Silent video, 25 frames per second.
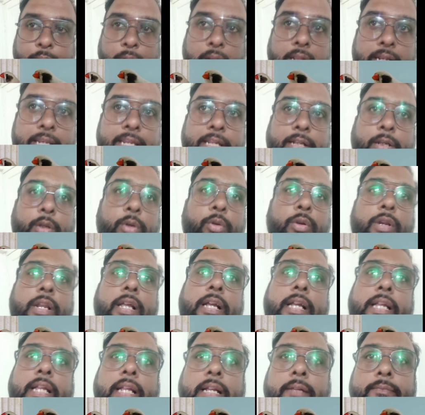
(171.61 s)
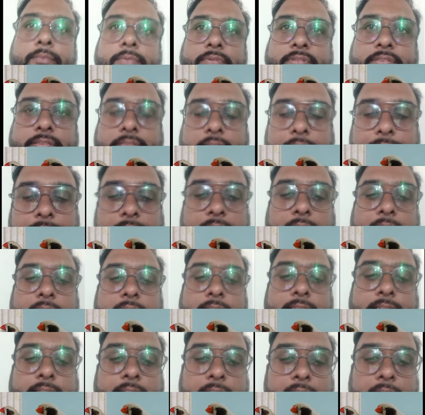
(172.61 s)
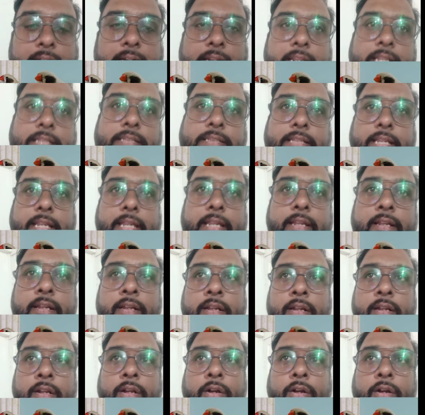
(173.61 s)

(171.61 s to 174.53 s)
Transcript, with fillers: पुरानी करोला या सेवेंटीज़ की एटीज़ की